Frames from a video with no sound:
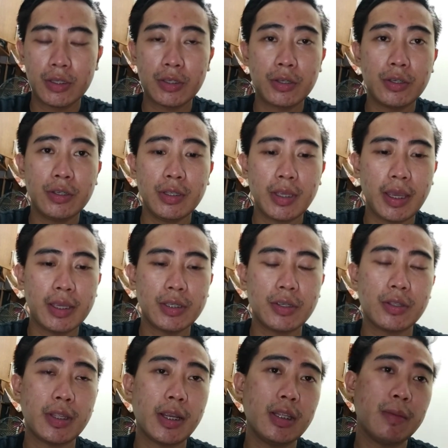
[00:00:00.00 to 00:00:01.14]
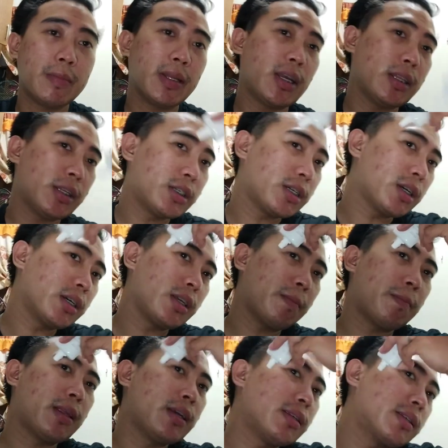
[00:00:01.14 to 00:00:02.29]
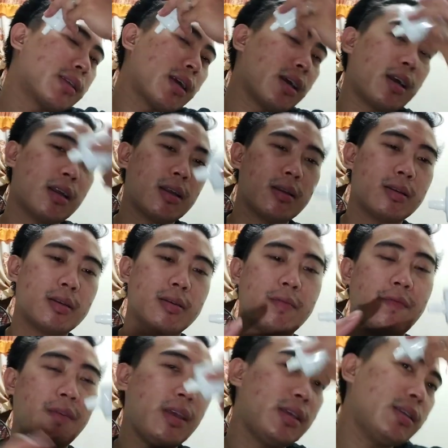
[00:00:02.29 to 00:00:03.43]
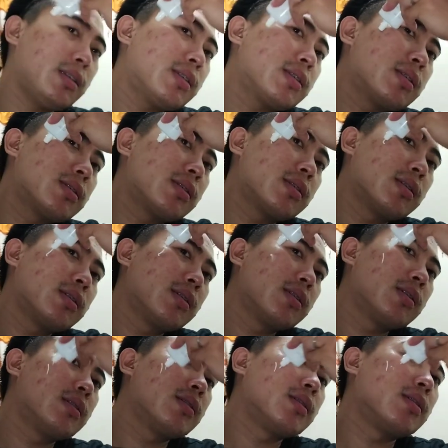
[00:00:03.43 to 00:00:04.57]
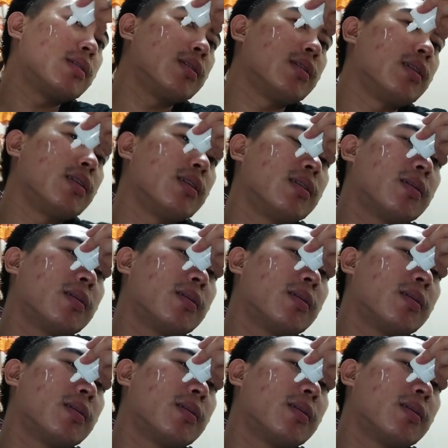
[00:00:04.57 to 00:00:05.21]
So, yun guys. So, try naman natin siyang i-apply sa face. Ayan.